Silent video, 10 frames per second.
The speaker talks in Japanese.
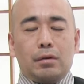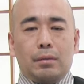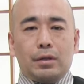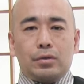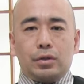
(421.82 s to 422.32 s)
は
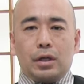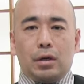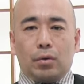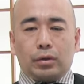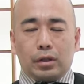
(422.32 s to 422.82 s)
満州事変
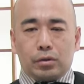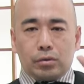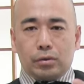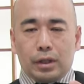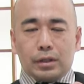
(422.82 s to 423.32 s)
が起こった直
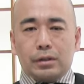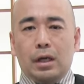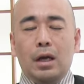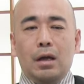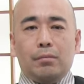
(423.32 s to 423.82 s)
後はです
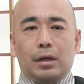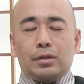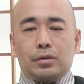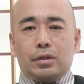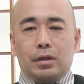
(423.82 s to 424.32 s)
ね、
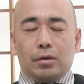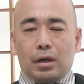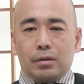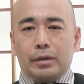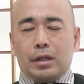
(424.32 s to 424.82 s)
満州でいろい
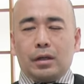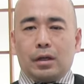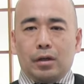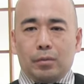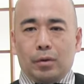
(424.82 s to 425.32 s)
ろあるみたいだ
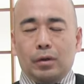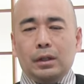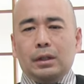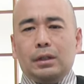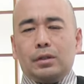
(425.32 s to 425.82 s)
けれども、
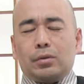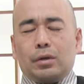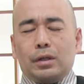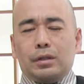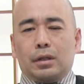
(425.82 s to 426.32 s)

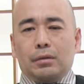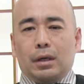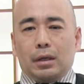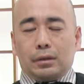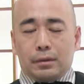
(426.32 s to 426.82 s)
蒋介石
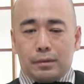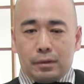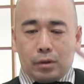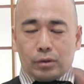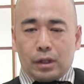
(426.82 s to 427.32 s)
は
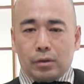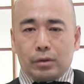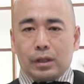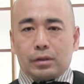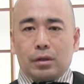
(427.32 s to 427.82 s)
共産党
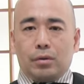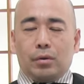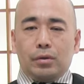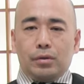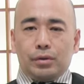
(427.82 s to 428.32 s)
をやっつける
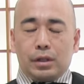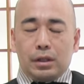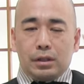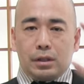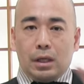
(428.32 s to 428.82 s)
方を優
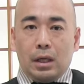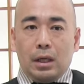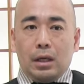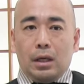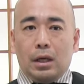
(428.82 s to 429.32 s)
先して、
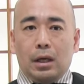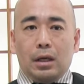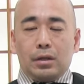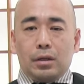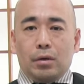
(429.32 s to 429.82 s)

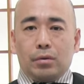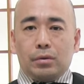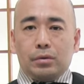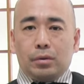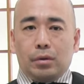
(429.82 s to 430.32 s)
えー、日本
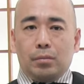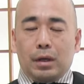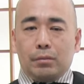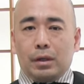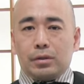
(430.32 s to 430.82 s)
軍の、
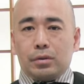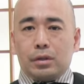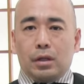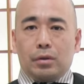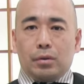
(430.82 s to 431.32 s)
ま、満州
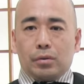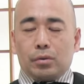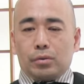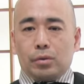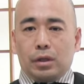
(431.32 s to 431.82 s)
事変というのを
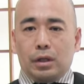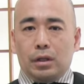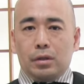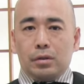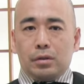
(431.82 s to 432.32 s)
そそんな
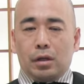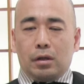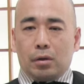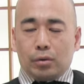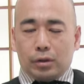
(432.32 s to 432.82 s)
徹
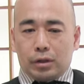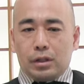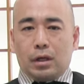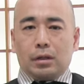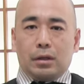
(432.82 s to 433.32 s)
底抗戦は
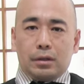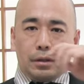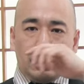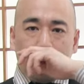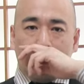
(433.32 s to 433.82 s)
しなかったわけで
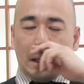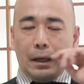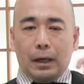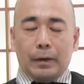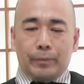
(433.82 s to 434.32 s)
すね。
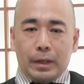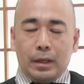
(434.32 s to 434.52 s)
はい。